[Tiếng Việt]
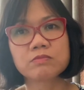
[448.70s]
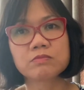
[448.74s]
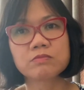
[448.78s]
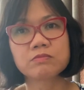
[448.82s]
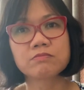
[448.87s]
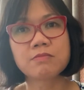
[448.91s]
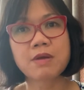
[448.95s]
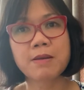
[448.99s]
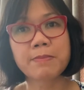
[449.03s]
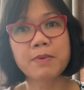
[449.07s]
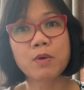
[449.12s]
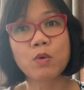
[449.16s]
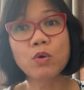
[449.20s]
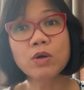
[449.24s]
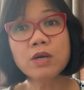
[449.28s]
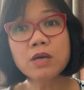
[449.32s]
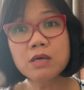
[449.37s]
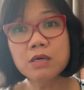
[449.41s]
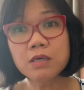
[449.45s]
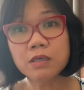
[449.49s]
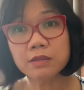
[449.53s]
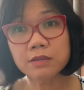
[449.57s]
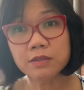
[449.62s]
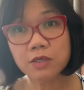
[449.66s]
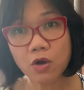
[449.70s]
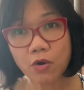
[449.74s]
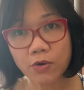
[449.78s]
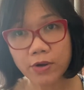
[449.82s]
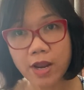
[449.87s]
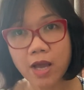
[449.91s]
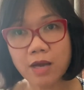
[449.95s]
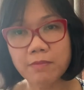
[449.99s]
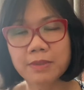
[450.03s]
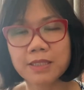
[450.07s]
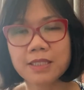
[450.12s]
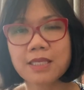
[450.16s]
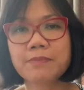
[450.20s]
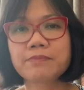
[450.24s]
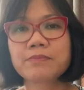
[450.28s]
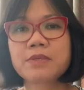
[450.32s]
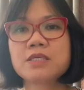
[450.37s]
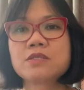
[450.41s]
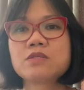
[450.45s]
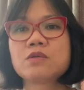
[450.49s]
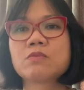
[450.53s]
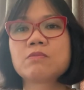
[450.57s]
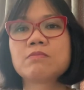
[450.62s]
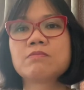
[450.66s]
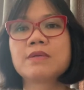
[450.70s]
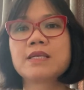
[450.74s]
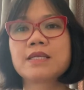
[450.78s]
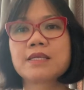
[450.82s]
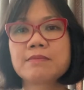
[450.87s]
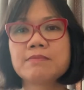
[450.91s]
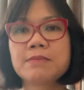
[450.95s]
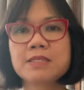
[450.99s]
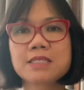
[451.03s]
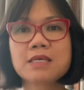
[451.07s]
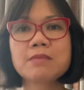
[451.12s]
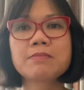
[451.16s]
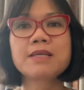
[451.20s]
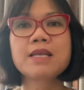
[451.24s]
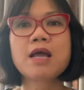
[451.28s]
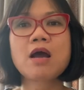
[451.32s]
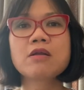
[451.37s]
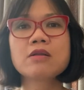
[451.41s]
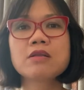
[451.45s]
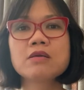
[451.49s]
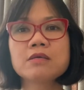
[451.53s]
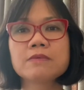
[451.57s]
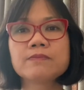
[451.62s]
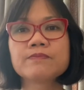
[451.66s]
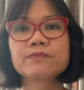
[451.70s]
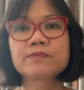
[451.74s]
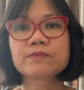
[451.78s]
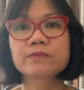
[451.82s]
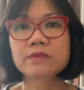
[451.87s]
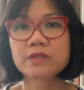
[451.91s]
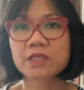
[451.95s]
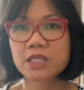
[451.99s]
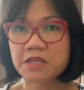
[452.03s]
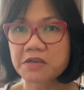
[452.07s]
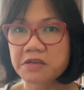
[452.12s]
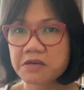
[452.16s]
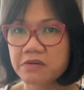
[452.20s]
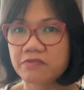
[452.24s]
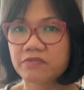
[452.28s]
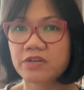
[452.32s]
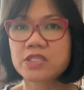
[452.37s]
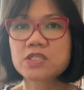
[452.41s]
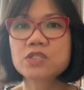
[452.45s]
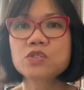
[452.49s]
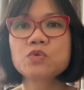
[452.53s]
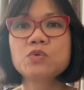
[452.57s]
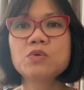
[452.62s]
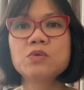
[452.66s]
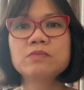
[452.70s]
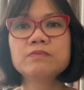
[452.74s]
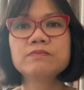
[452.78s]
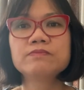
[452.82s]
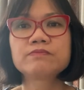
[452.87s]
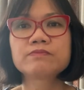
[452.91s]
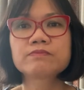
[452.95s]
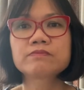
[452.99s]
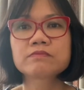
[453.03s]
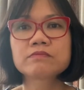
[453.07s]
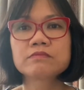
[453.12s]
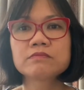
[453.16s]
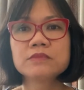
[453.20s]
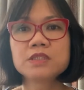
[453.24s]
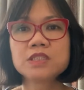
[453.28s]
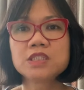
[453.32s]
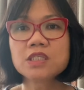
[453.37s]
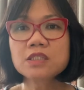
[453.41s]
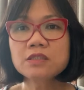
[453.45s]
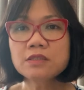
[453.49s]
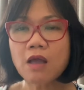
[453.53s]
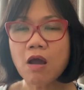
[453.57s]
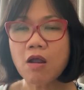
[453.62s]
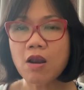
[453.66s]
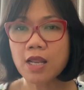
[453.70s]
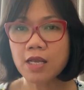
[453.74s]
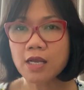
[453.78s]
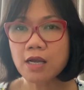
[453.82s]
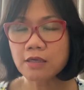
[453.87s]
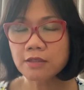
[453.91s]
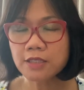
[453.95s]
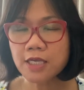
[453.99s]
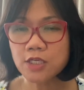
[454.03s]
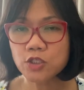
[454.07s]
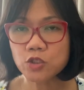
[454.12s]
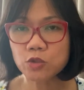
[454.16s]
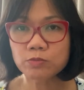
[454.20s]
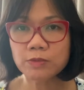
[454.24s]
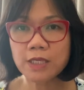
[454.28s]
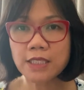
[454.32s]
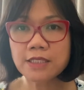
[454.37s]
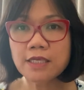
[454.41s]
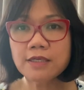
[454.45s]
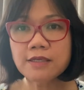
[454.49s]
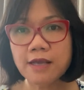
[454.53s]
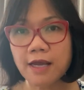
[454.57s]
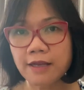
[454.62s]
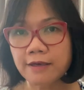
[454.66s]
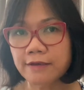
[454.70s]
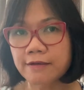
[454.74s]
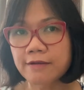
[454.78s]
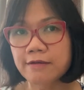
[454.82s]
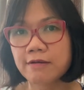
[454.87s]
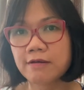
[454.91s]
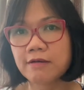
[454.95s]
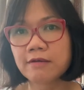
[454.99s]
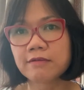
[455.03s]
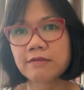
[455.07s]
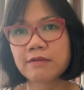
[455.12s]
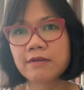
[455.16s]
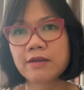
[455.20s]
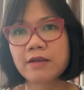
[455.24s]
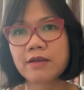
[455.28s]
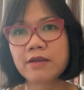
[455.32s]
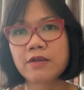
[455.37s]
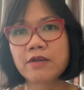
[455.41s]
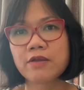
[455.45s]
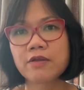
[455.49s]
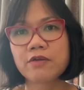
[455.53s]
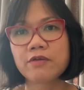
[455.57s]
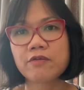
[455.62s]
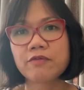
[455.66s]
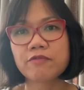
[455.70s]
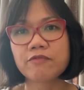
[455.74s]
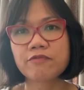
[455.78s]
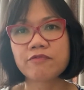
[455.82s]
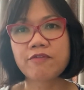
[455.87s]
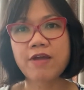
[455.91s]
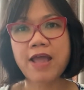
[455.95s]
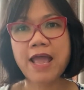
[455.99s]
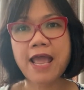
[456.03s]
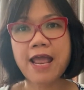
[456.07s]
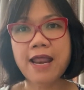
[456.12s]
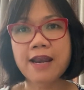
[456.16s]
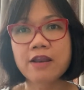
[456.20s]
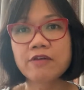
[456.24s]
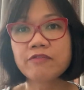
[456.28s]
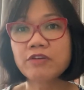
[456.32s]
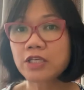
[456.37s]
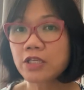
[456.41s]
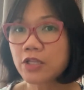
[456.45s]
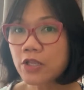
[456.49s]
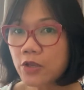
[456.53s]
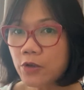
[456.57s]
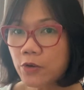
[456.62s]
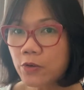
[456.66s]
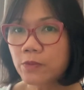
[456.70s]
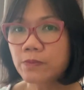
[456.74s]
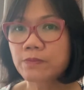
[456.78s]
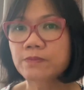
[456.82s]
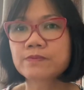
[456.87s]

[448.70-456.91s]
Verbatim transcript: mà mình uống đường rồi đó mình tập thể dục mình, mình xong mình đo đường thì đường vẫn xuống chứng tỏ là cơ thể chúng ta rất cần đường và nó vẫn thiếu